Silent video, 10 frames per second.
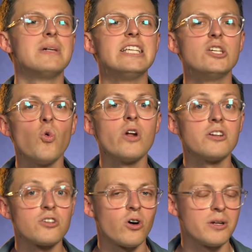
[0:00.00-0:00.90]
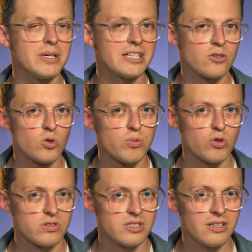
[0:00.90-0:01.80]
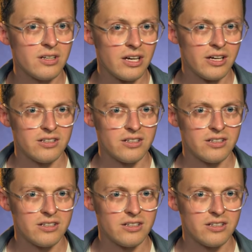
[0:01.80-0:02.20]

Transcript: Millionen Tonnen Methanol produziert.